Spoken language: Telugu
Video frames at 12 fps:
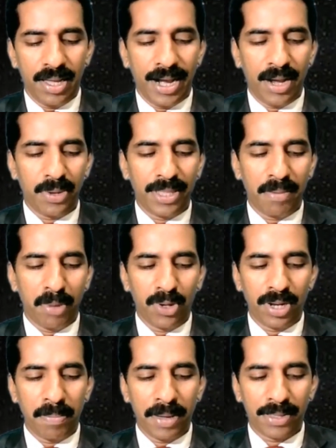రెండవ
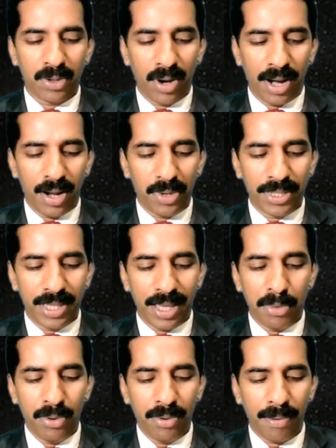మొదటి పేతుడు రెండవ
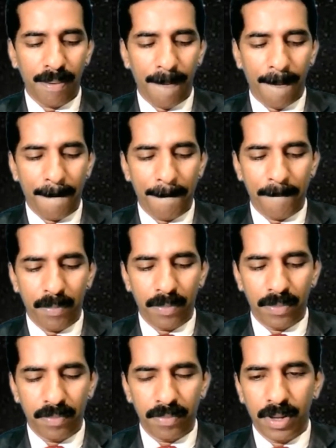అధ్యాయము
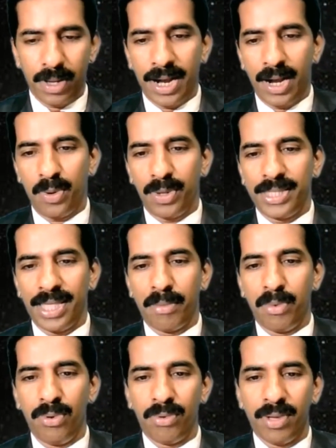రెండవ
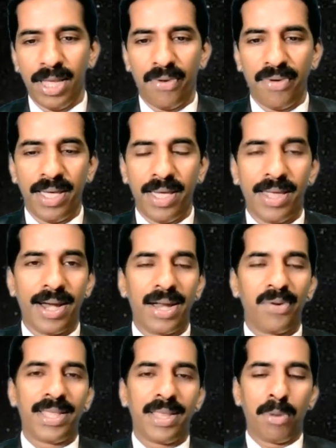అధ్యాయము ఇరవై
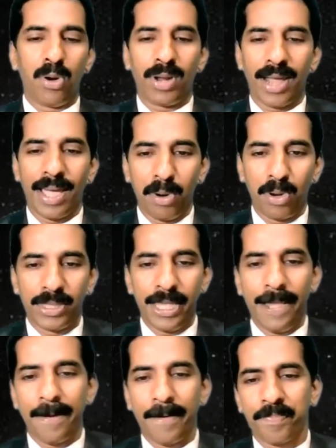రెండవ అధ్యాయంలో
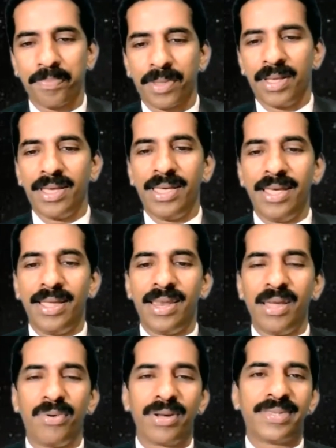రాయబడింది హీ
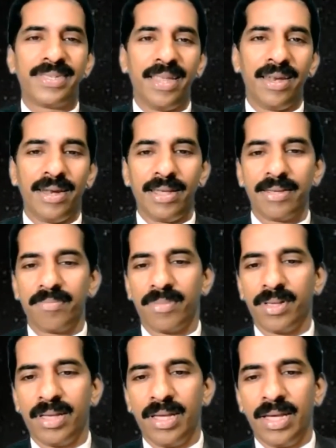నెవర్ సిన్డ్
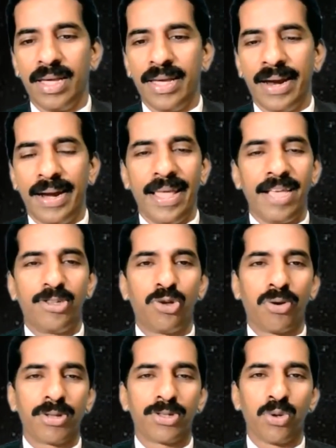అంటే
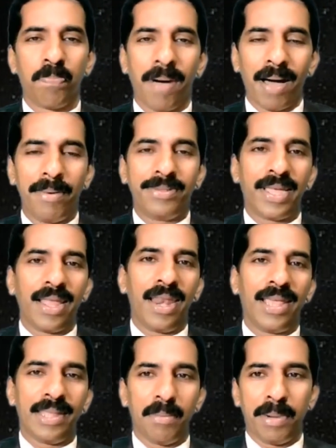యేసుక్రీస్తు పాపం
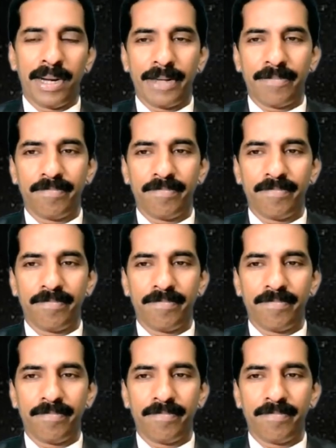చేయలేదన్నమాట